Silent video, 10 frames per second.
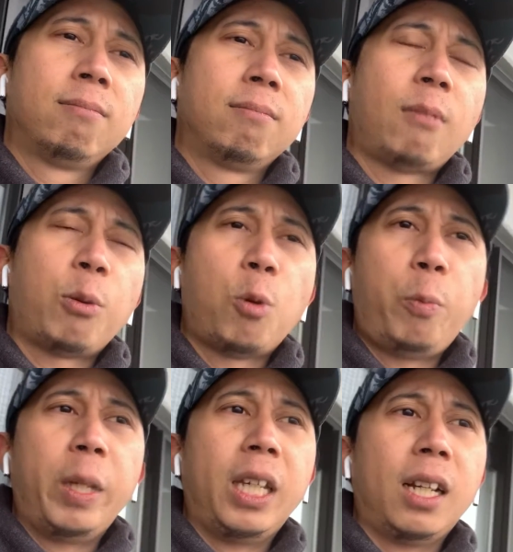dan gue
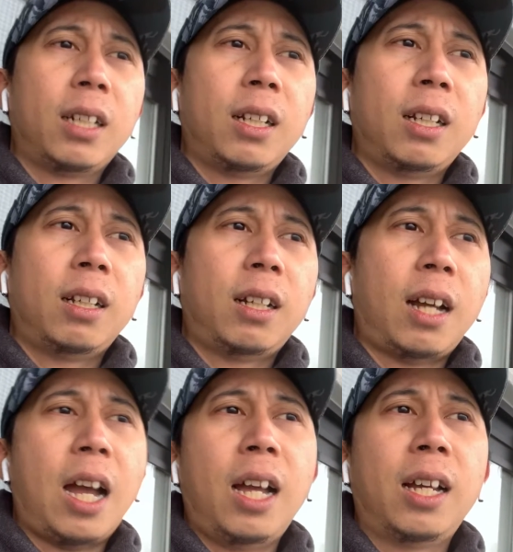pikir
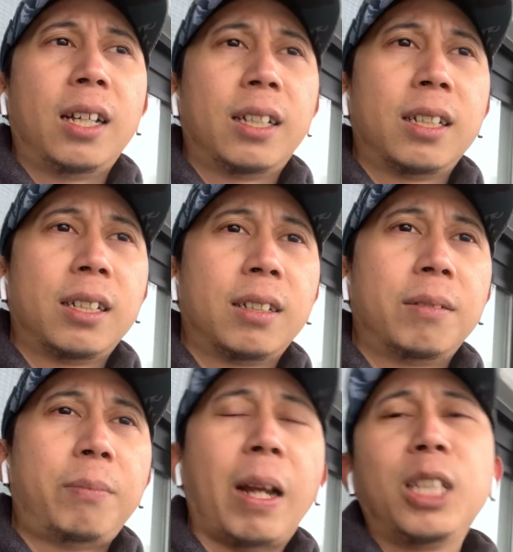ah
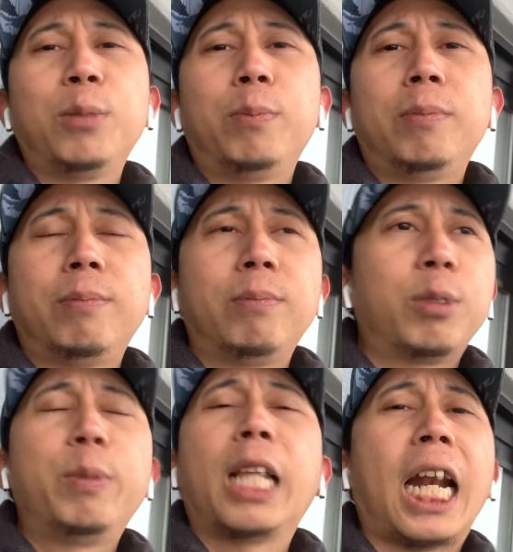paling se
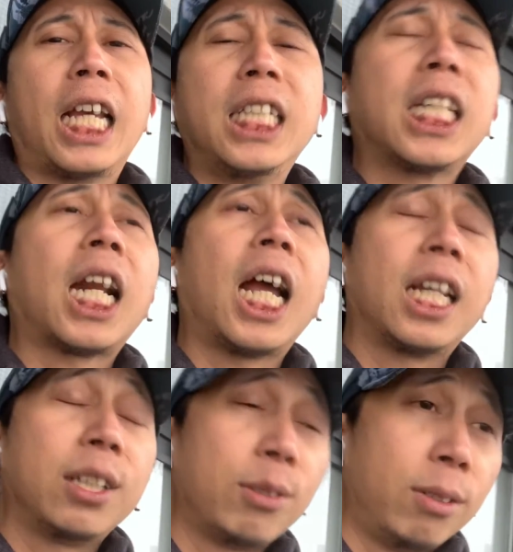sebentar lagi cerah
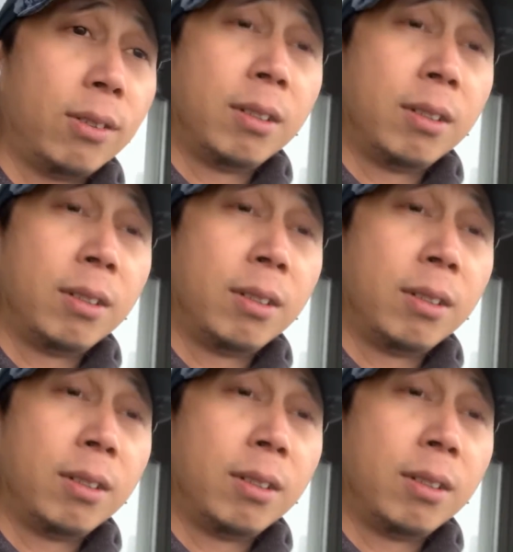gitu loh